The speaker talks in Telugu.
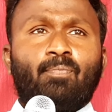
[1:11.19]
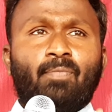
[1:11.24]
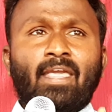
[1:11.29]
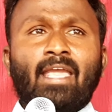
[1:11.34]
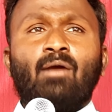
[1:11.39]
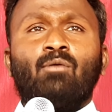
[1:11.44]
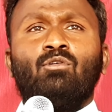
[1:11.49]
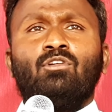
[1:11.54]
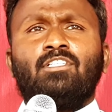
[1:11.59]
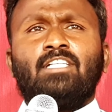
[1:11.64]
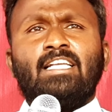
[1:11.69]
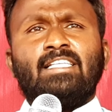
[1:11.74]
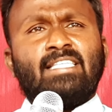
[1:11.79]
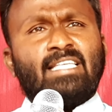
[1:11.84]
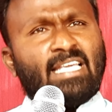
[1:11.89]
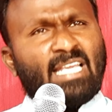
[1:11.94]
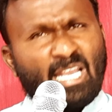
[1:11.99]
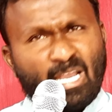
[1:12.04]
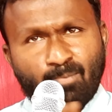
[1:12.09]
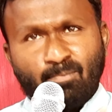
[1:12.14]
దేవుడు చేసి
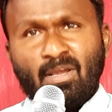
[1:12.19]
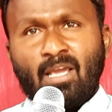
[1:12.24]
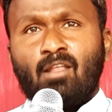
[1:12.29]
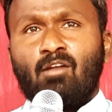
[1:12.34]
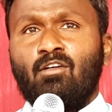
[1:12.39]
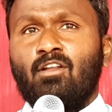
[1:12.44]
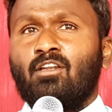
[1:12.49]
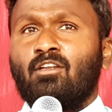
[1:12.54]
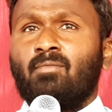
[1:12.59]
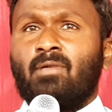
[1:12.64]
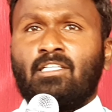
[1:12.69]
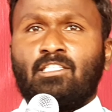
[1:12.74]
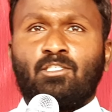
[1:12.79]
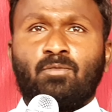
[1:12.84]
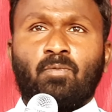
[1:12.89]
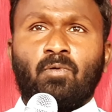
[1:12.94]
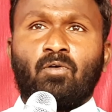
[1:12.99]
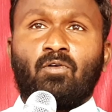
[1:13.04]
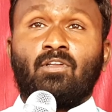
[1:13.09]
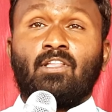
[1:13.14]
ఏ మేలులను
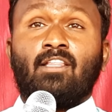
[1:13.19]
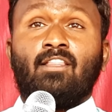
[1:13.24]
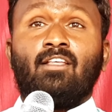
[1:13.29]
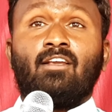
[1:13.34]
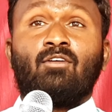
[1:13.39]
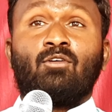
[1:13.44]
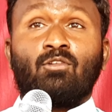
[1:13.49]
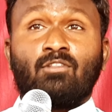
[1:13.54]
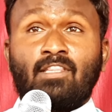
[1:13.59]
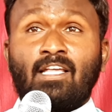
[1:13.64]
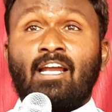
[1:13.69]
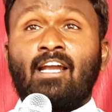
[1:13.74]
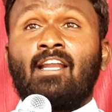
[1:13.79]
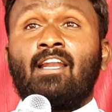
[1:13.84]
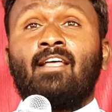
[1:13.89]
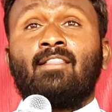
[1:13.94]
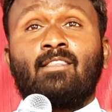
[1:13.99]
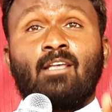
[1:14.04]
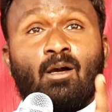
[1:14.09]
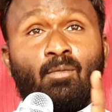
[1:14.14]
మర్చిపోకూడదు అది
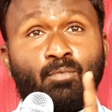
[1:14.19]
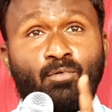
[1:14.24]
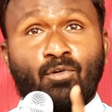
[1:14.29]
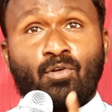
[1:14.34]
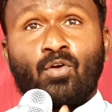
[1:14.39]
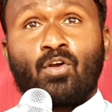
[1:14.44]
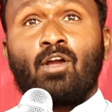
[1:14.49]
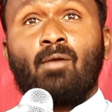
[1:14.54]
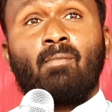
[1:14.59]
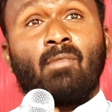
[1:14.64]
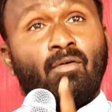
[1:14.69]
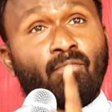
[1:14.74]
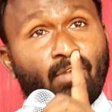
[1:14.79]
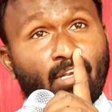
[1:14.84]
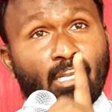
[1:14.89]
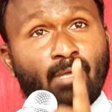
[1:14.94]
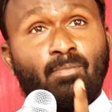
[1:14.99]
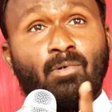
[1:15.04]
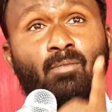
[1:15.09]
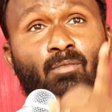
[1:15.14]
కృతజ్ఞతాపూర్వకంగా
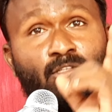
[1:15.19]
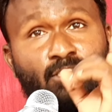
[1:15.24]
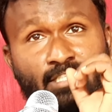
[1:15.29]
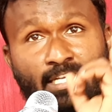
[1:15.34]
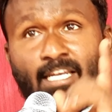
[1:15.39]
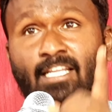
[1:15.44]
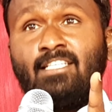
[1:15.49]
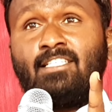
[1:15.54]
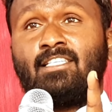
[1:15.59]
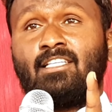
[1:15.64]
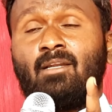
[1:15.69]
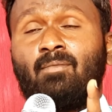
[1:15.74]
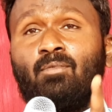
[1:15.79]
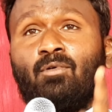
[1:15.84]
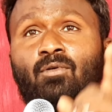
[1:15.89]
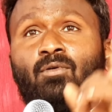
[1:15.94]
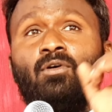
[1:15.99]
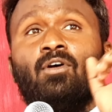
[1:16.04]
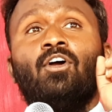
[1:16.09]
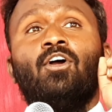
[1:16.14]
విన్నపములు
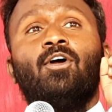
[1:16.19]
చెల్లించినప్పుడు